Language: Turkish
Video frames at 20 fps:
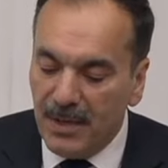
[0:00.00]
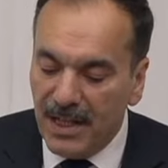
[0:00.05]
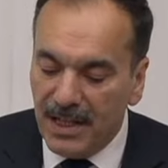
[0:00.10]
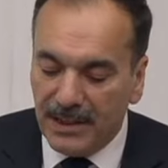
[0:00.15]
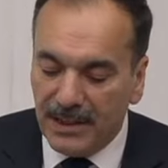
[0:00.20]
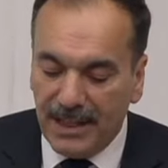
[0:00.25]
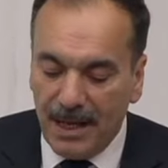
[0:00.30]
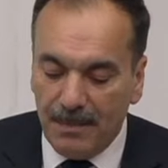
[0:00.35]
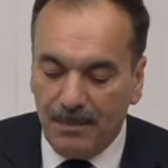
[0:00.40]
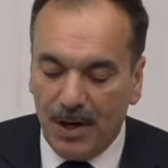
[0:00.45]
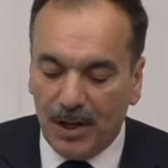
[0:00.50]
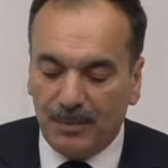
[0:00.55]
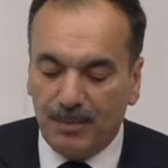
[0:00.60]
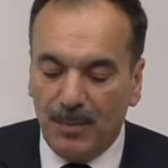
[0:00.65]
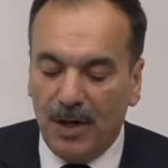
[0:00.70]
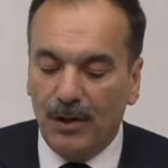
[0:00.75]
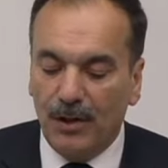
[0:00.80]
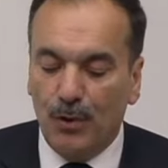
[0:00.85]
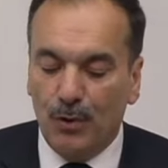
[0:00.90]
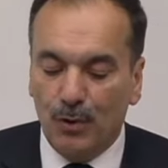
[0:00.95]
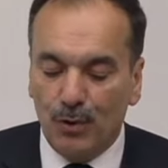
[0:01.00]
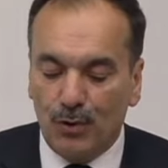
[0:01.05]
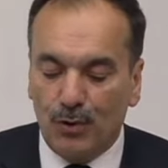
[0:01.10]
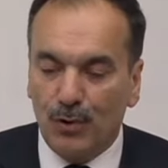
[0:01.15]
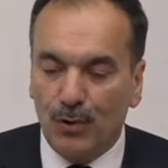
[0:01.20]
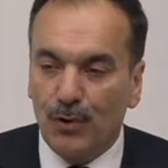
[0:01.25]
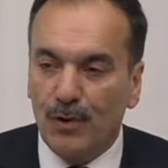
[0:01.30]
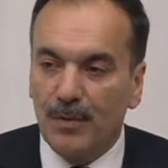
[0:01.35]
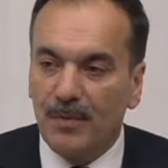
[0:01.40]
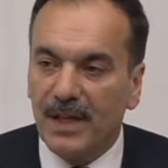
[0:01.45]
bir departman
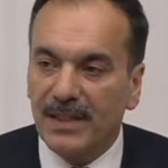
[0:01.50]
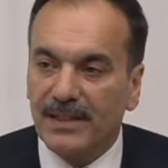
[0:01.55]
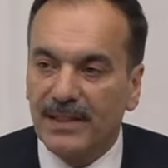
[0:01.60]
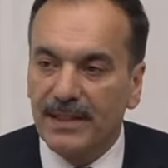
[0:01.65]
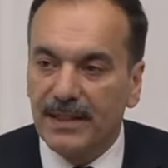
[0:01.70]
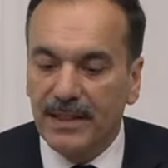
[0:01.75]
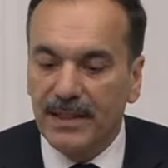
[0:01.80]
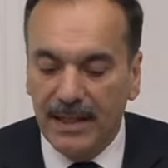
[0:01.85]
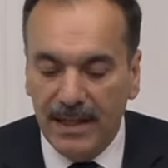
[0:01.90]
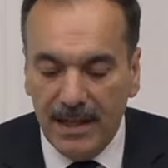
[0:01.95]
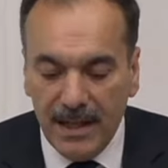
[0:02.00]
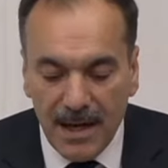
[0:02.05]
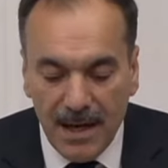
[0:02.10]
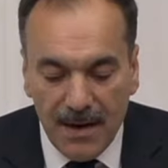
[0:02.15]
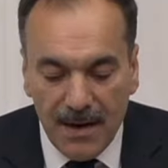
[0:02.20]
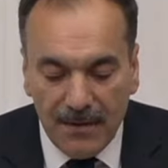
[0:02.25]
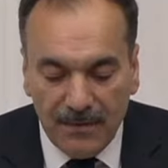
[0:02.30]
oluşturulmasını